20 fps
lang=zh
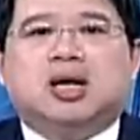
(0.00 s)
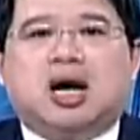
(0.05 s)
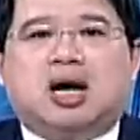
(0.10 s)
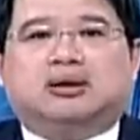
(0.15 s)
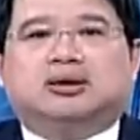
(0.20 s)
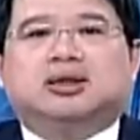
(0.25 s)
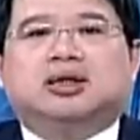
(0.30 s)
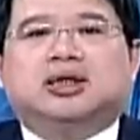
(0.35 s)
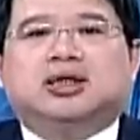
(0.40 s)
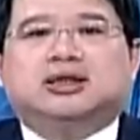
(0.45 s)

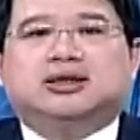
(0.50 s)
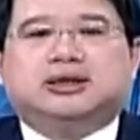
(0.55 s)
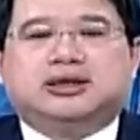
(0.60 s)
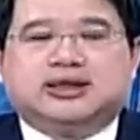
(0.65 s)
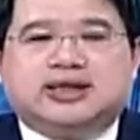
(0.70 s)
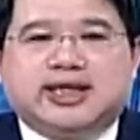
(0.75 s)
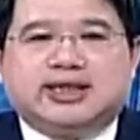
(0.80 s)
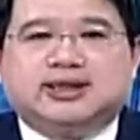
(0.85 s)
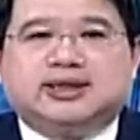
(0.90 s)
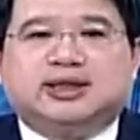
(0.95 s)
好，
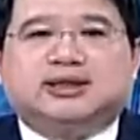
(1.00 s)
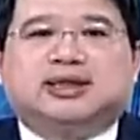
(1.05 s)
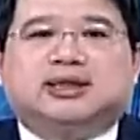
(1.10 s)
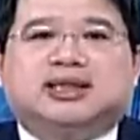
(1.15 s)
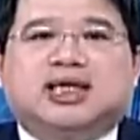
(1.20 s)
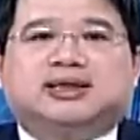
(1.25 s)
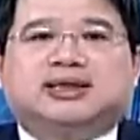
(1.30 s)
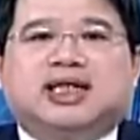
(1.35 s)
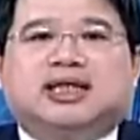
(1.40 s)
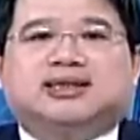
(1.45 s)
今天谢谢
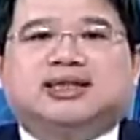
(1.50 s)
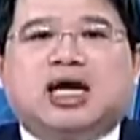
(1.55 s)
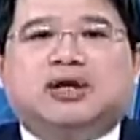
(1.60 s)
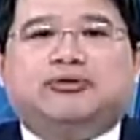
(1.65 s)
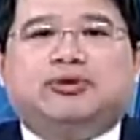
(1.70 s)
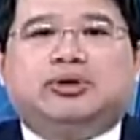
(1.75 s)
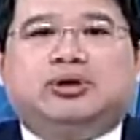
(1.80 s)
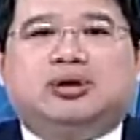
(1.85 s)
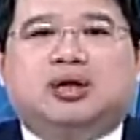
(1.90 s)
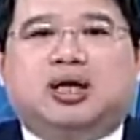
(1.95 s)
大家的
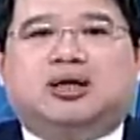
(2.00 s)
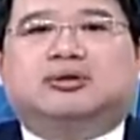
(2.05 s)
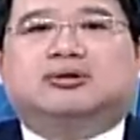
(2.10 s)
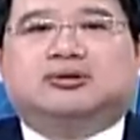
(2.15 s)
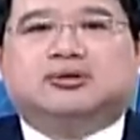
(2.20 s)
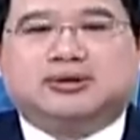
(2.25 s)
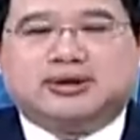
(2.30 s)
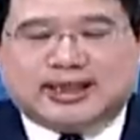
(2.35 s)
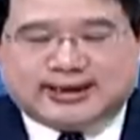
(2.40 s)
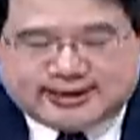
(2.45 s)
参与啊，
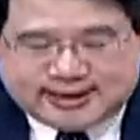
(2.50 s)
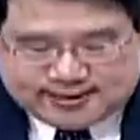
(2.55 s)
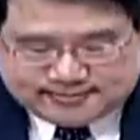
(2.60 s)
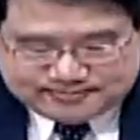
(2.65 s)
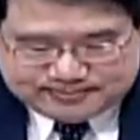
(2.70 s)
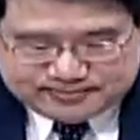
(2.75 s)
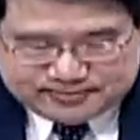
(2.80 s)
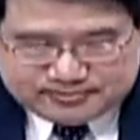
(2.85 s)
再见。